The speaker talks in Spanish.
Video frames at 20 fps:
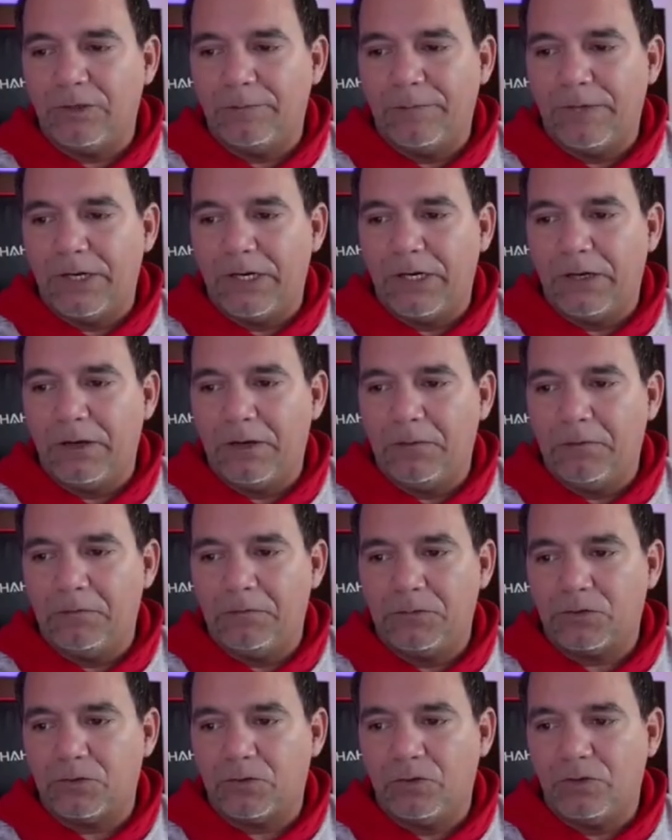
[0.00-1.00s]
me
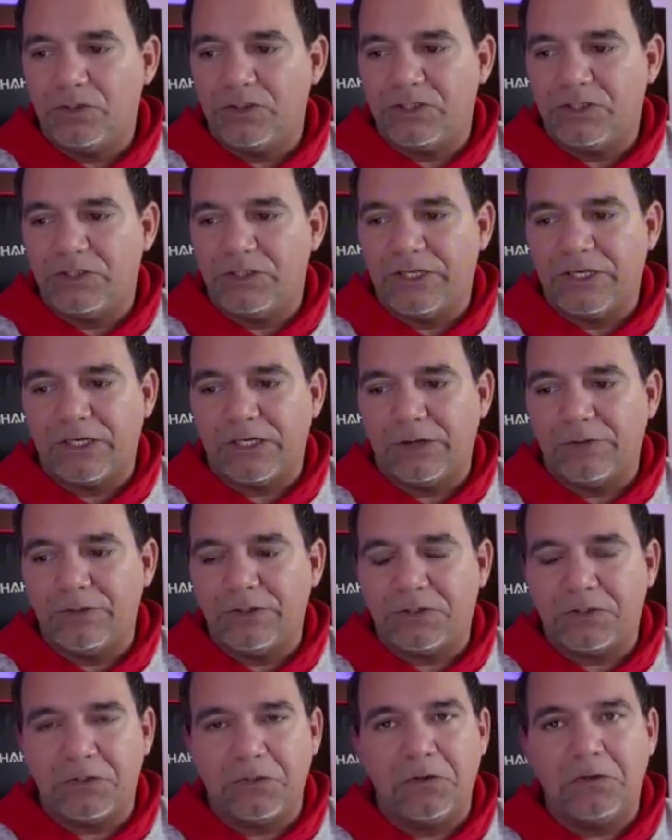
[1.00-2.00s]
solicité
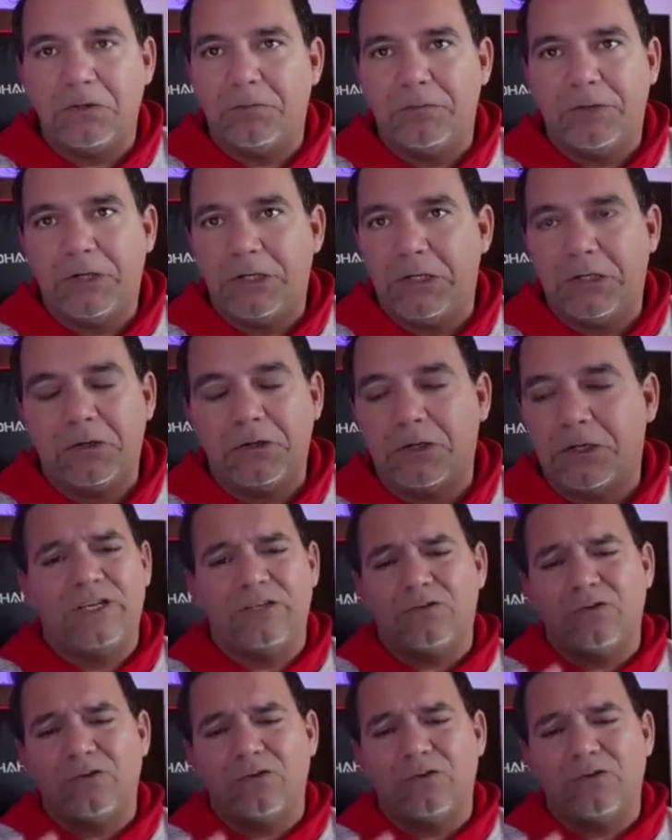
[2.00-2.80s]
revisión y me dijeron que no.